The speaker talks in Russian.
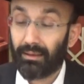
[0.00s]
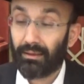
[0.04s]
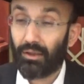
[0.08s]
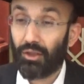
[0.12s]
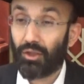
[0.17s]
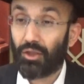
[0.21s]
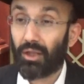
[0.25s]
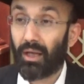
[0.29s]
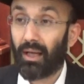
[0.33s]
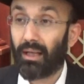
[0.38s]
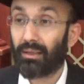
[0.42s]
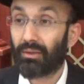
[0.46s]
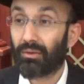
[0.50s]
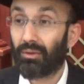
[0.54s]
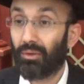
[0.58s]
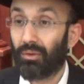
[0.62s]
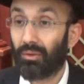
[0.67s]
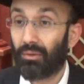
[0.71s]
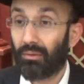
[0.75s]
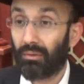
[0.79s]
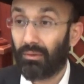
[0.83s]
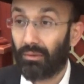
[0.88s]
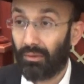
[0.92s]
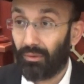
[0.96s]
Сейчас
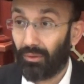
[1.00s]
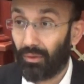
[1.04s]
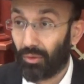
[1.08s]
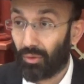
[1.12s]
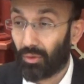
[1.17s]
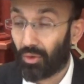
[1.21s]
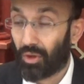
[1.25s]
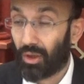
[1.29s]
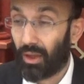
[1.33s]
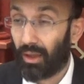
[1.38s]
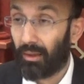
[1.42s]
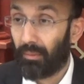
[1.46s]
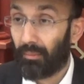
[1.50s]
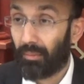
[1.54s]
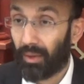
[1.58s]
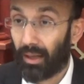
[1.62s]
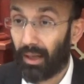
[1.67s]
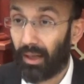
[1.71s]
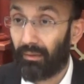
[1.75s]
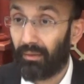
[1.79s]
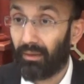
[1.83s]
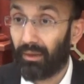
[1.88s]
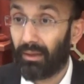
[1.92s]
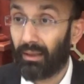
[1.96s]
он, его душа
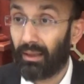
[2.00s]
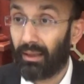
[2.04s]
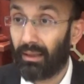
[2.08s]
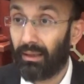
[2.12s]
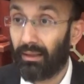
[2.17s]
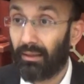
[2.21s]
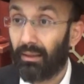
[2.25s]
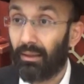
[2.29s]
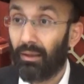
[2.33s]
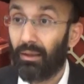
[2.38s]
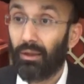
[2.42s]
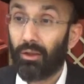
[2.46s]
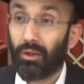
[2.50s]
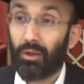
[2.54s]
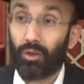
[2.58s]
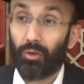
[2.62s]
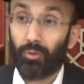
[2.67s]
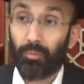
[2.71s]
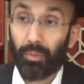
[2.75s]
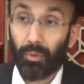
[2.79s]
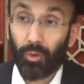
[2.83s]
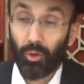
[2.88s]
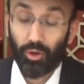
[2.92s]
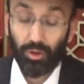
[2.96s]
праведная, но
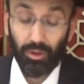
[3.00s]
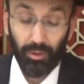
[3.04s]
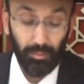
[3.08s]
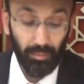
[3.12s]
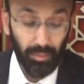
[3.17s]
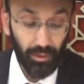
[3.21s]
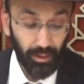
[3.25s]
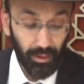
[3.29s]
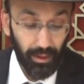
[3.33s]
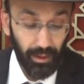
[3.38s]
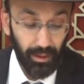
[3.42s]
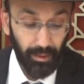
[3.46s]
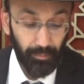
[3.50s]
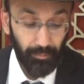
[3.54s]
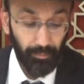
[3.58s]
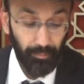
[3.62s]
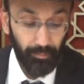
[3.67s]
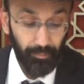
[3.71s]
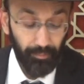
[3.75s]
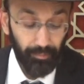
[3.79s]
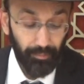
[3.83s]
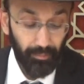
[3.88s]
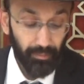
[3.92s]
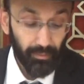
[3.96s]
в прошлом была
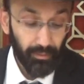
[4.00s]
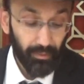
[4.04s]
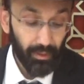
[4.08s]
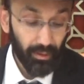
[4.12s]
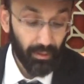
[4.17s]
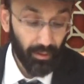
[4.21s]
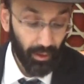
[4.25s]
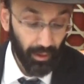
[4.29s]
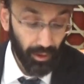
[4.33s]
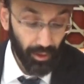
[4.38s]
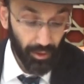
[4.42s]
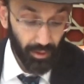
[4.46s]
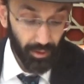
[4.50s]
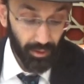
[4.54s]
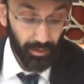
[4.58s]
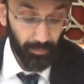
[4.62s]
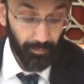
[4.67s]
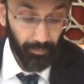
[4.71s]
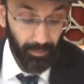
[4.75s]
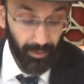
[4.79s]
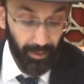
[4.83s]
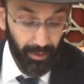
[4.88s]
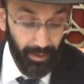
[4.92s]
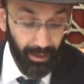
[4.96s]
грешная.
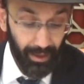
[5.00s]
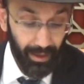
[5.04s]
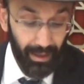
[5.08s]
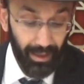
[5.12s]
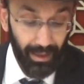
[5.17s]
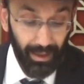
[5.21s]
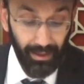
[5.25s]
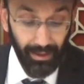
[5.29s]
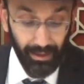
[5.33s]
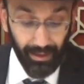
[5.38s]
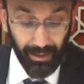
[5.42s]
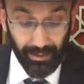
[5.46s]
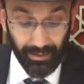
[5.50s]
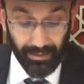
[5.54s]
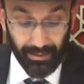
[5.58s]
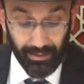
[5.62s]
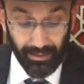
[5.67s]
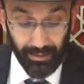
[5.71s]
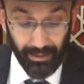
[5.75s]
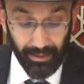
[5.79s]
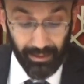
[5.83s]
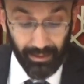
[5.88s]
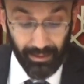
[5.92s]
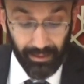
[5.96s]
А
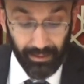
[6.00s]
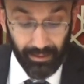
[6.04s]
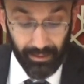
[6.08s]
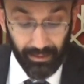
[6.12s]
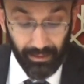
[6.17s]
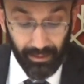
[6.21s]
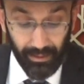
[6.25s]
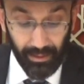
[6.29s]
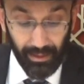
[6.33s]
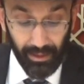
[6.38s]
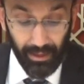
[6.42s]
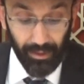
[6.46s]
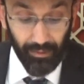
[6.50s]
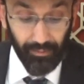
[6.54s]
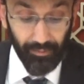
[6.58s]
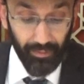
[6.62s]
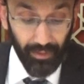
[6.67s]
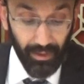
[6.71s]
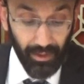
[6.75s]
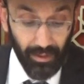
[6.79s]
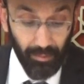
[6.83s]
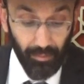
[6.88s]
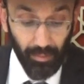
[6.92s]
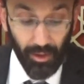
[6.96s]
если и в
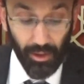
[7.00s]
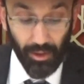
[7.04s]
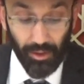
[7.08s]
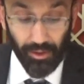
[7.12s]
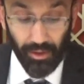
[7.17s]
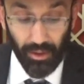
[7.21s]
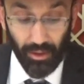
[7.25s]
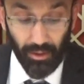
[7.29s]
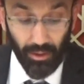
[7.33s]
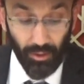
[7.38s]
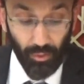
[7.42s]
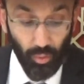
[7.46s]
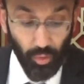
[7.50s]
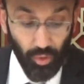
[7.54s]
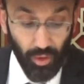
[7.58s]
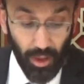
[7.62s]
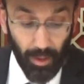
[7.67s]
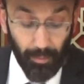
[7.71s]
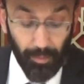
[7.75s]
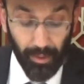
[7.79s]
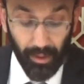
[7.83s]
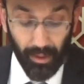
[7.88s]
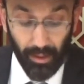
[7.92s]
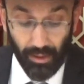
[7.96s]
этом рождении
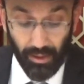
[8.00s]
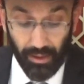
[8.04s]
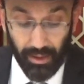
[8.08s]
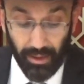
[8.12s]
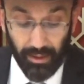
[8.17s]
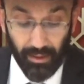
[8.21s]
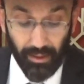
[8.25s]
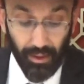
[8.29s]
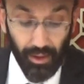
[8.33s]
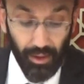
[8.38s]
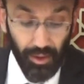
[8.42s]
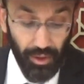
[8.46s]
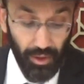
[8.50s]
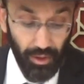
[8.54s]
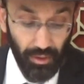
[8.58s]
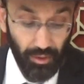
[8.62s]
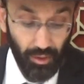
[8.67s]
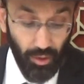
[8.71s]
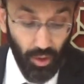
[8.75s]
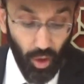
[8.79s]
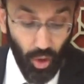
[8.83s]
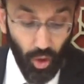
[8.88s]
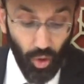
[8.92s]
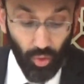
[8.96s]
душа продолжает грешить,
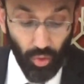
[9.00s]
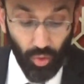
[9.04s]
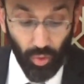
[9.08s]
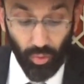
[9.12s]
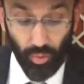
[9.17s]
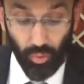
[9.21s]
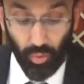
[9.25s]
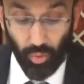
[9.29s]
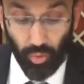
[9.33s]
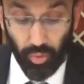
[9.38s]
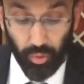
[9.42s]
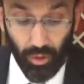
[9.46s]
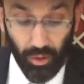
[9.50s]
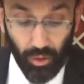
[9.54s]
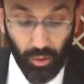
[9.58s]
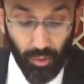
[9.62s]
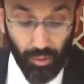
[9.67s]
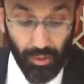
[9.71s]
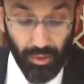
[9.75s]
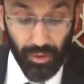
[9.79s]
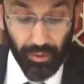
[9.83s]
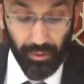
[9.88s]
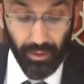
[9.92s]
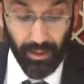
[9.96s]
то душу
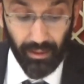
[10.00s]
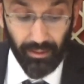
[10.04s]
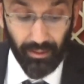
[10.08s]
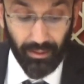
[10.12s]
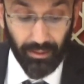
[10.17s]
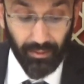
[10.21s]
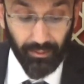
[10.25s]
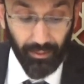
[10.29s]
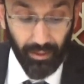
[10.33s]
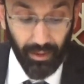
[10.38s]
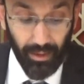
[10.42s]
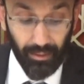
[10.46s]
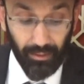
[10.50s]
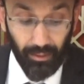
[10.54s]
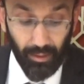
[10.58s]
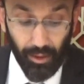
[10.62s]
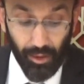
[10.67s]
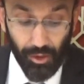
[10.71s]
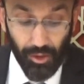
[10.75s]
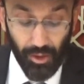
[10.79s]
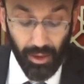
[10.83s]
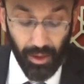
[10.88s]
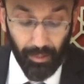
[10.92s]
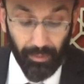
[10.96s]
такого человека называют
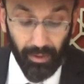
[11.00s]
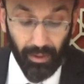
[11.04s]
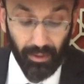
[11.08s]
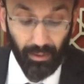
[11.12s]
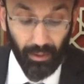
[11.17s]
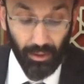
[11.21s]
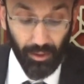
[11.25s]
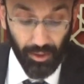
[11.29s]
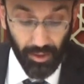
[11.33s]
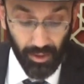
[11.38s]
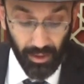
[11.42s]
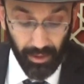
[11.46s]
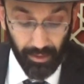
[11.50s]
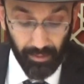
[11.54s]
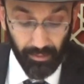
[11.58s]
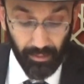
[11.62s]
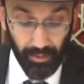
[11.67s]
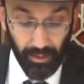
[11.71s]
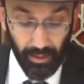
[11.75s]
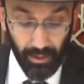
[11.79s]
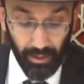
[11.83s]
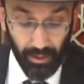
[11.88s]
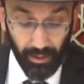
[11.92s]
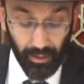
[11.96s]
Раша бен Раша,
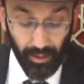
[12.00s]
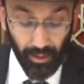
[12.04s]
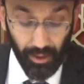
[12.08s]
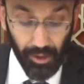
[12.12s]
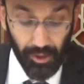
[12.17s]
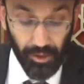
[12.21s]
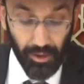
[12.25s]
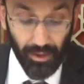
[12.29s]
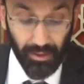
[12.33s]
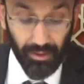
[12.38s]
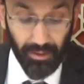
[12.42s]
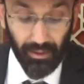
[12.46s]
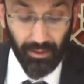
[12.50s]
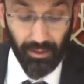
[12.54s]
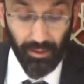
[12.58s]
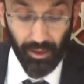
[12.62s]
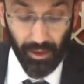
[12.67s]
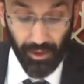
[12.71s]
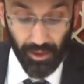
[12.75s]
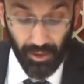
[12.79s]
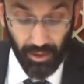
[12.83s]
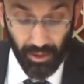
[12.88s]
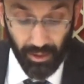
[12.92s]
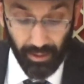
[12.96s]
грешник сын
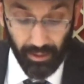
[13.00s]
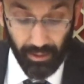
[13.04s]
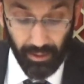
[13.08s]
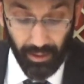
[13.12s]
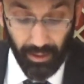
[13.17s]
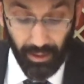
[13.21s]
грешника.